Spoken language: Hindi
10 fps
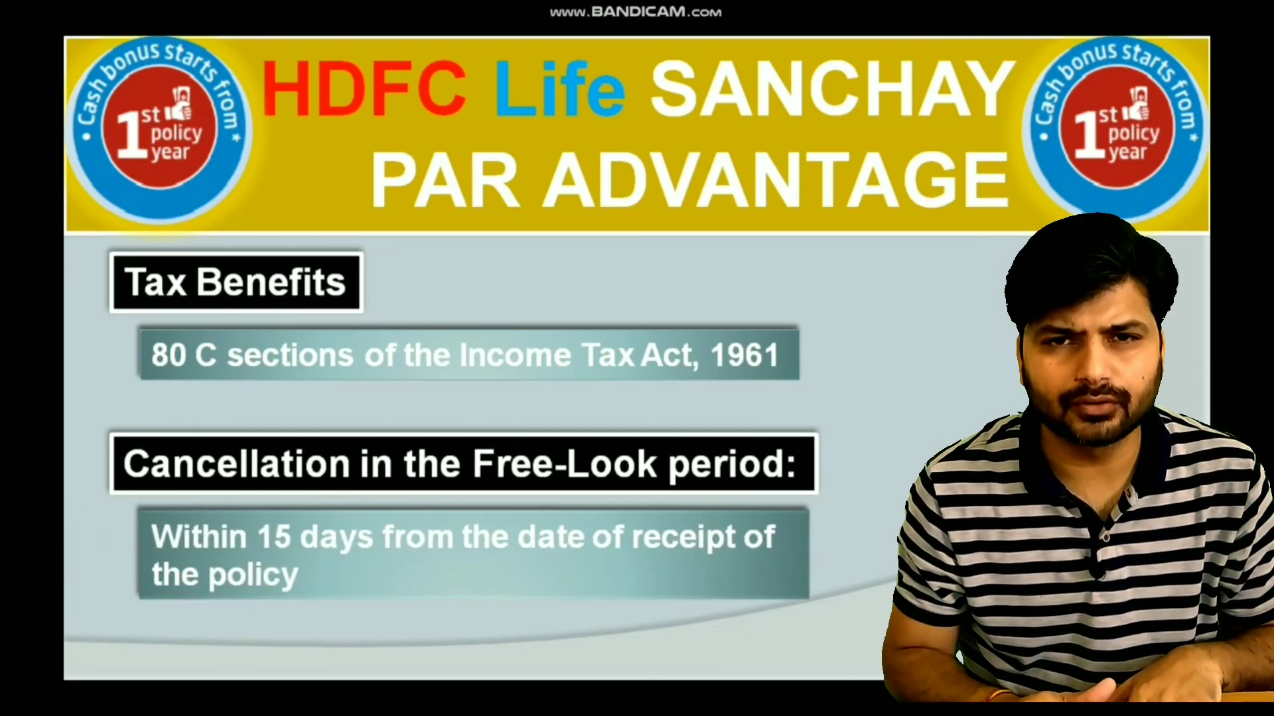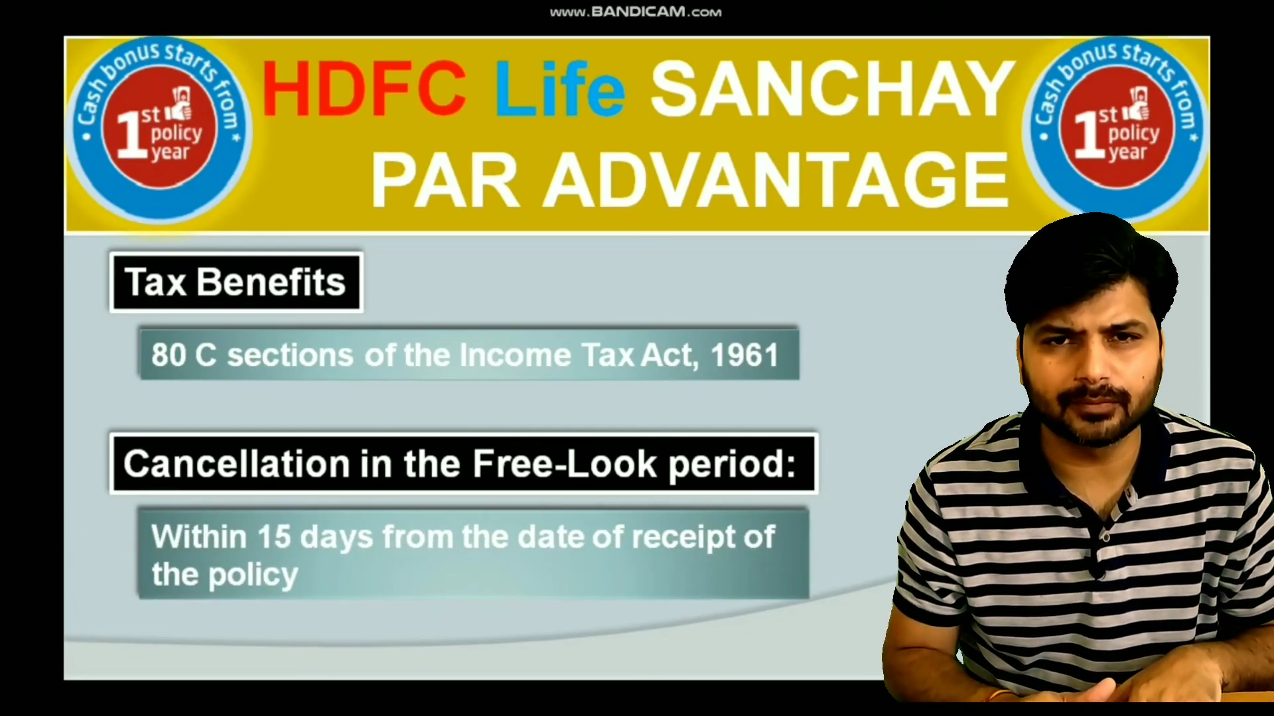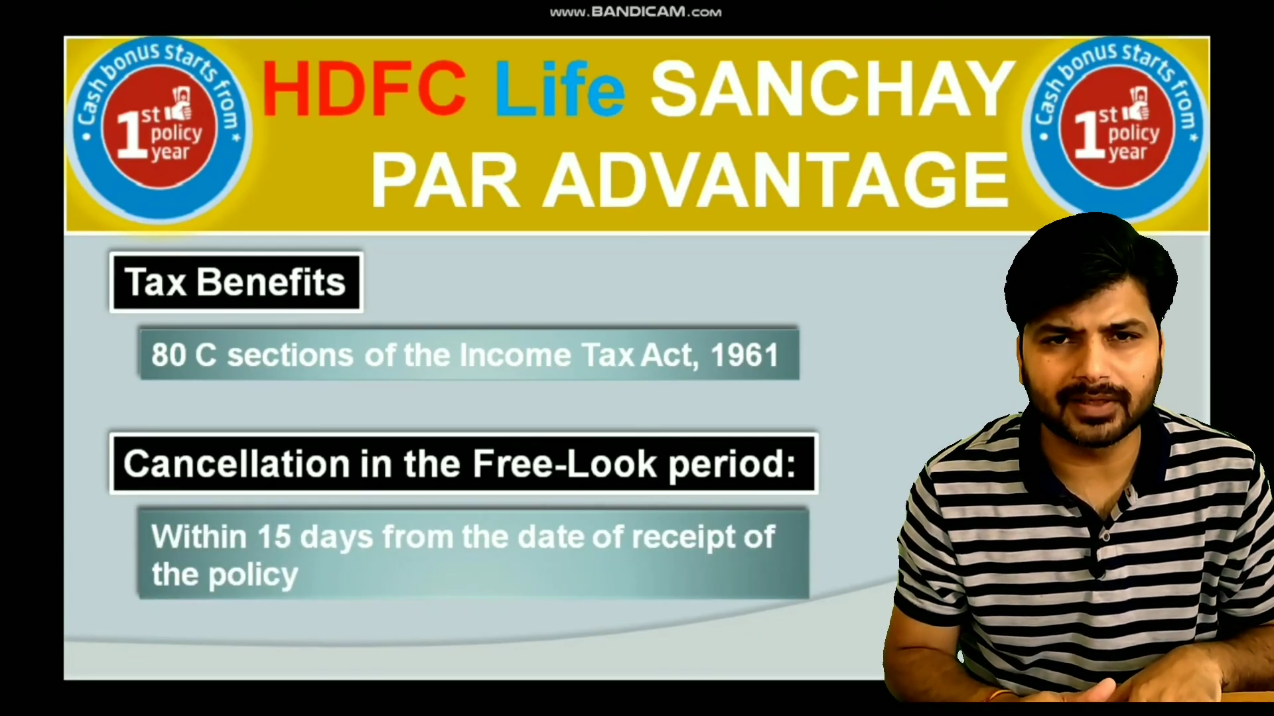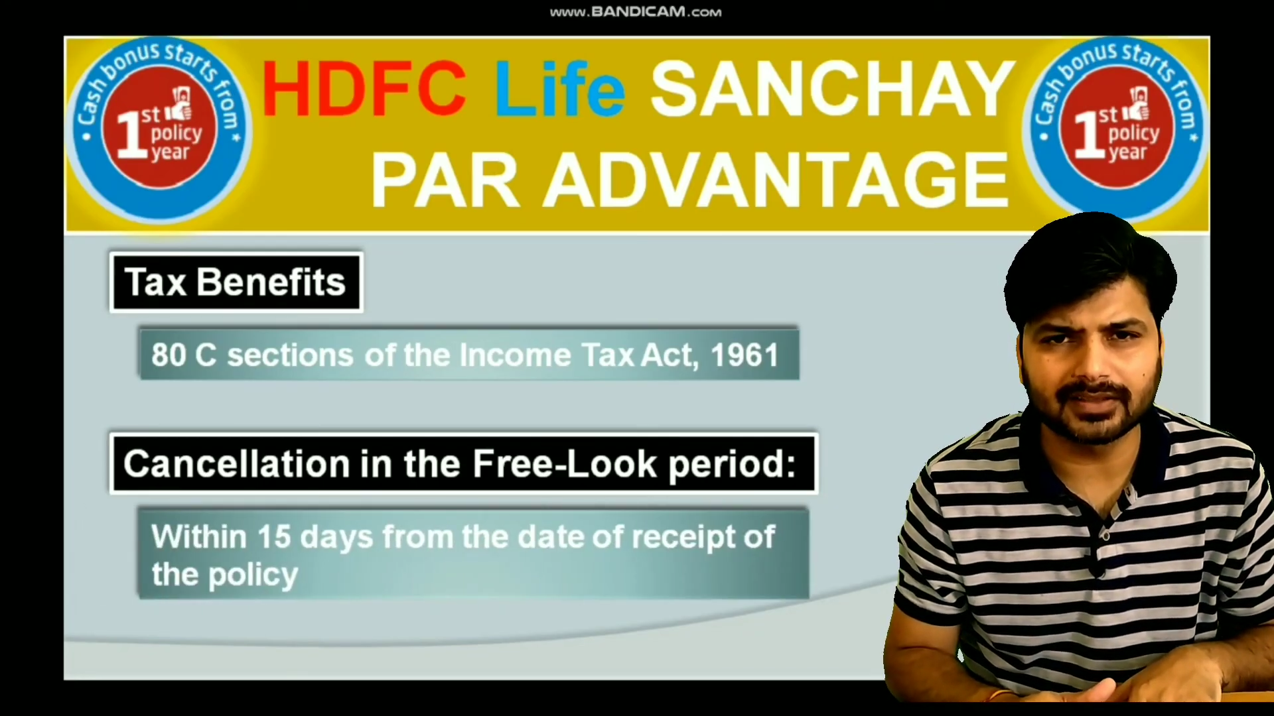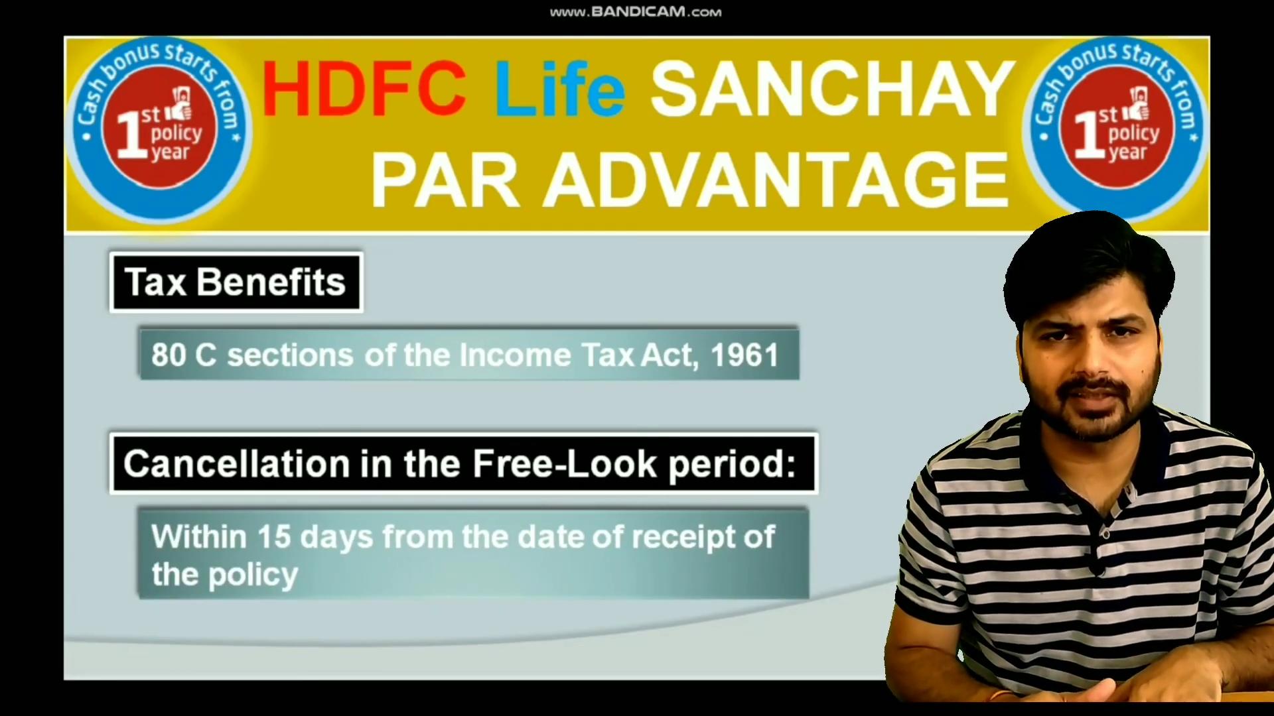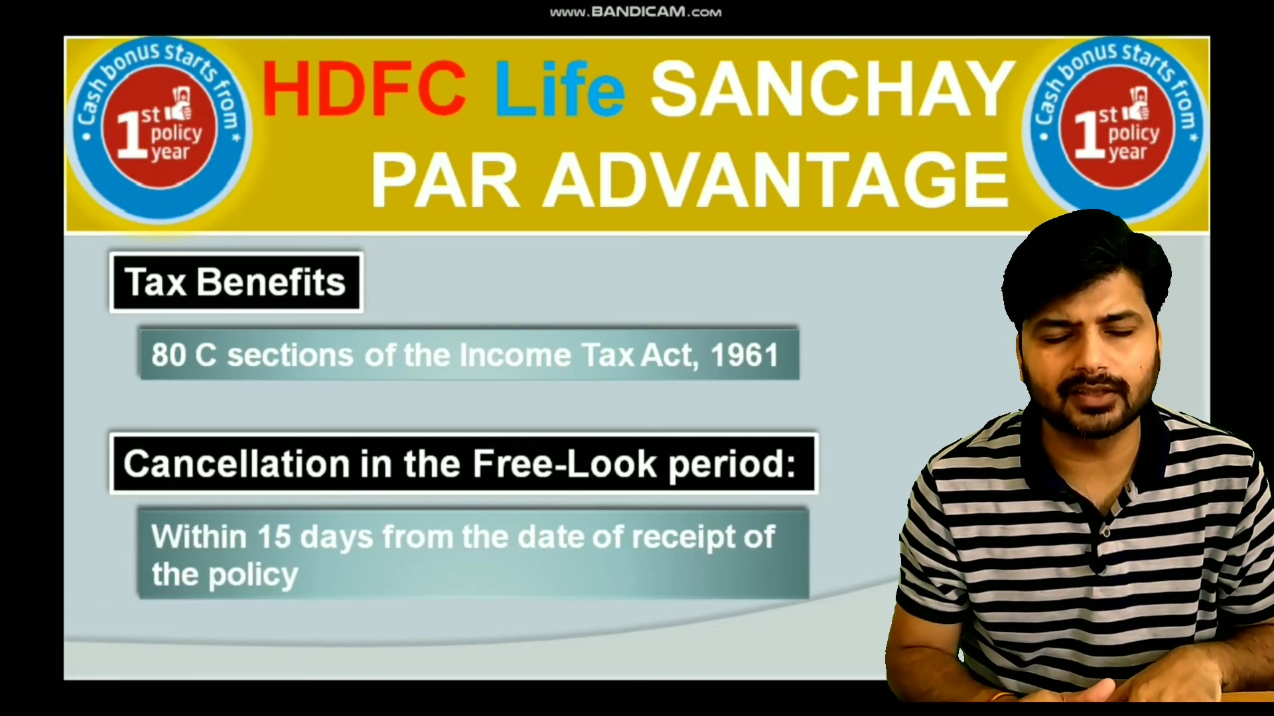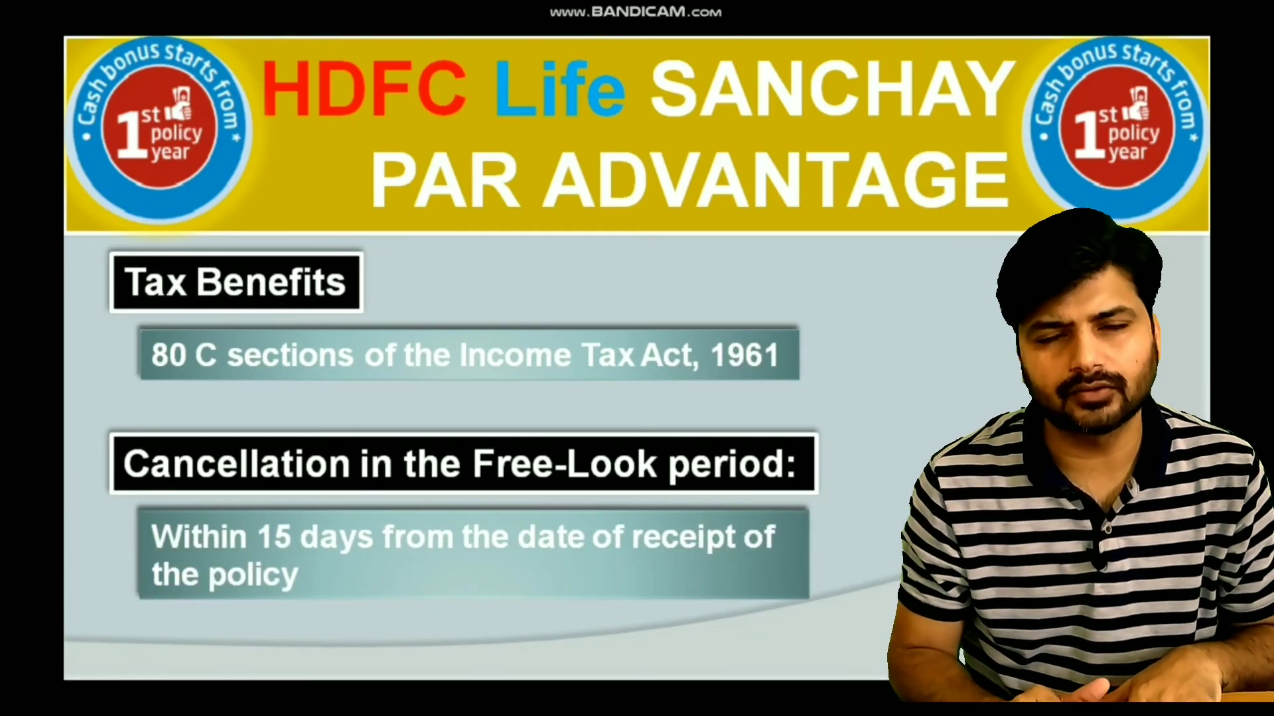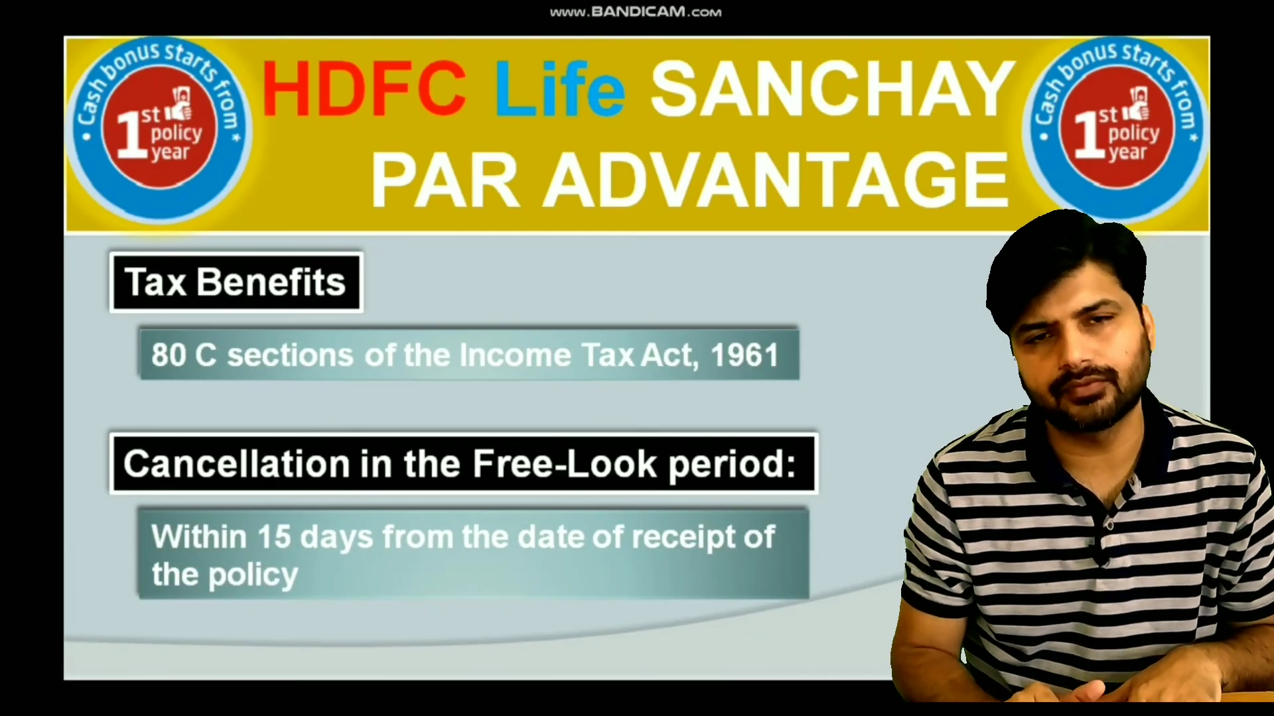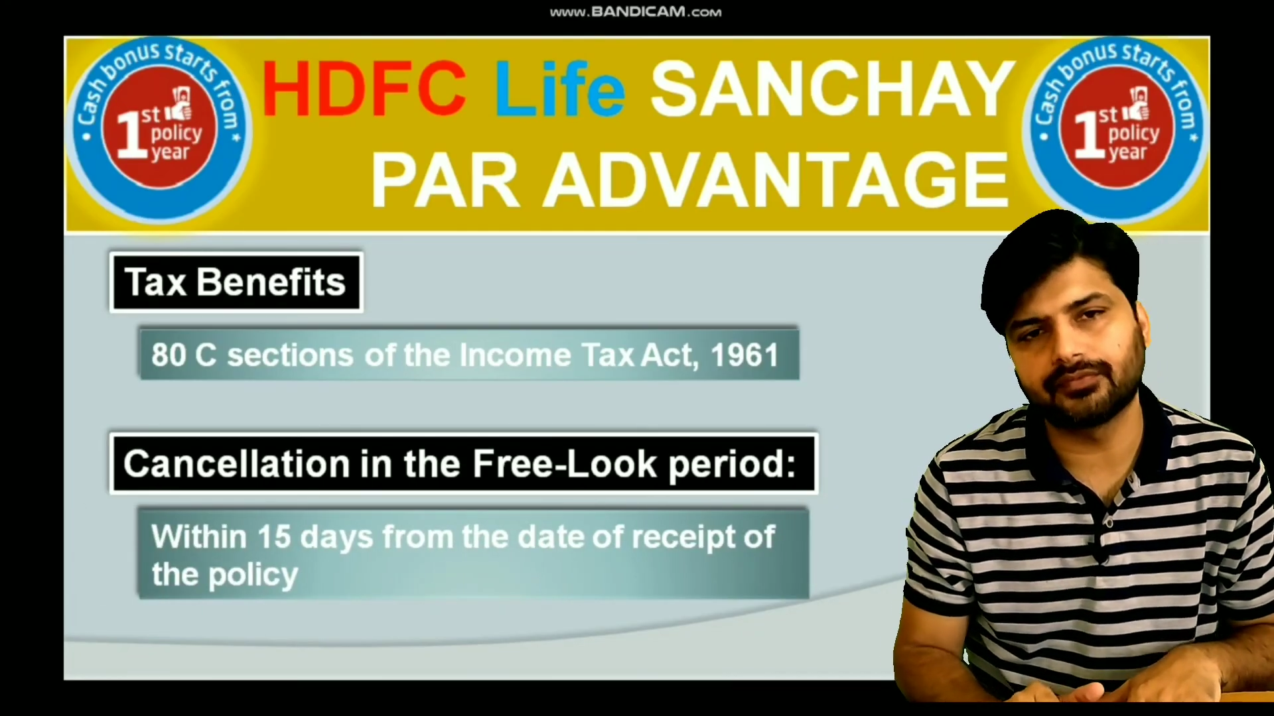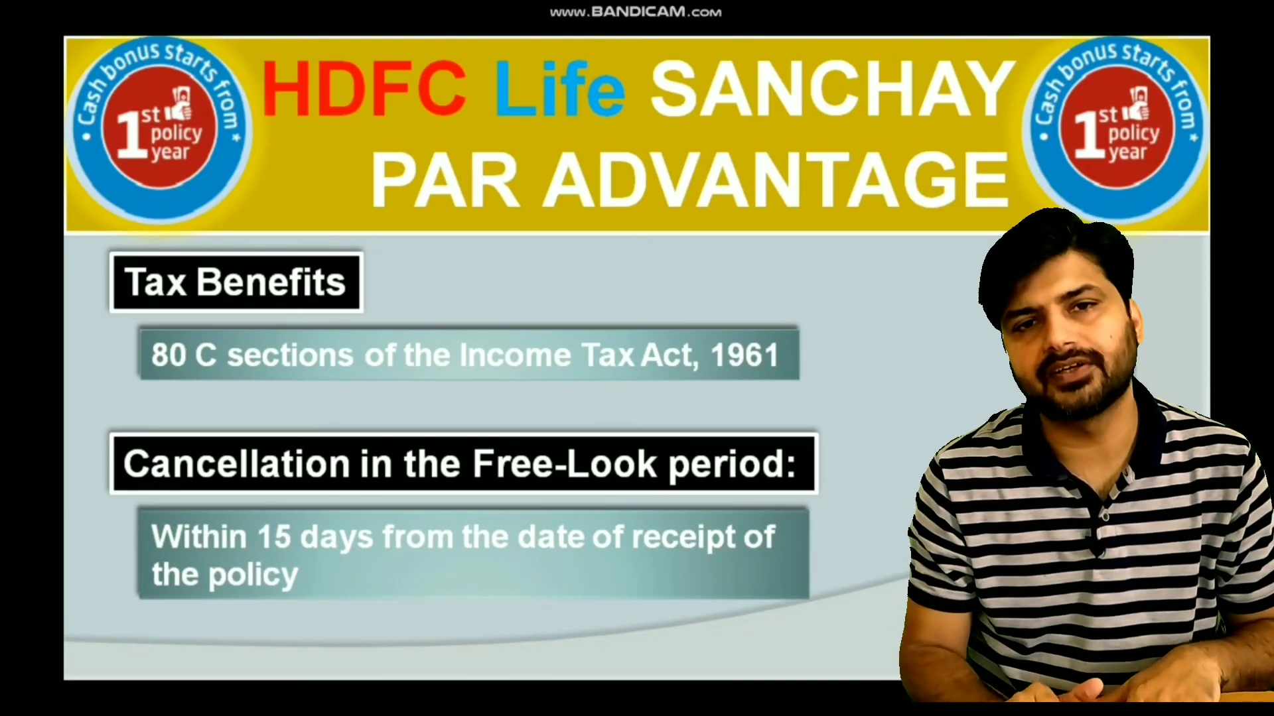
लुक की बात करें तो